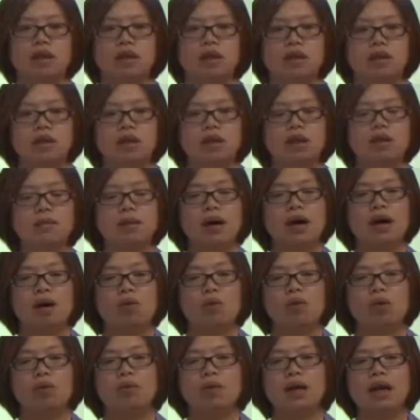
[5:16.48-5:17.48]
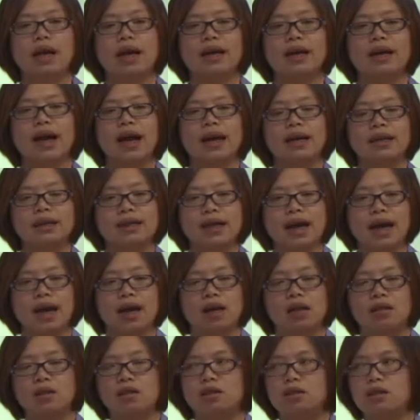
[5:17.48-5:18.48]
那么我们来看一下
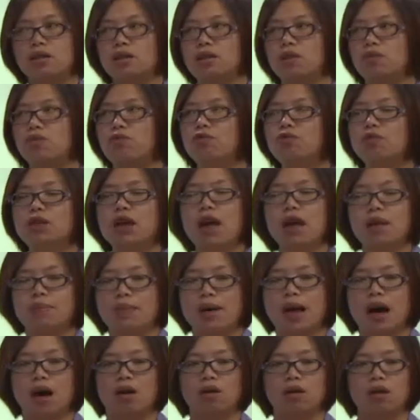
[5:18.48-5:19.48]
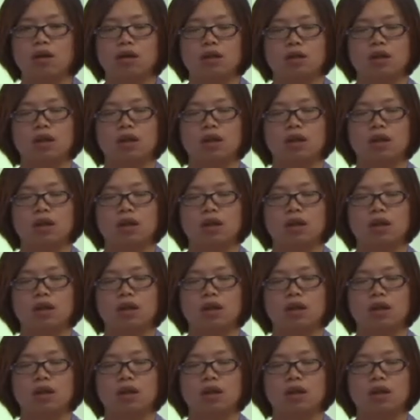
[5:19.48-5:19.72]
负债表、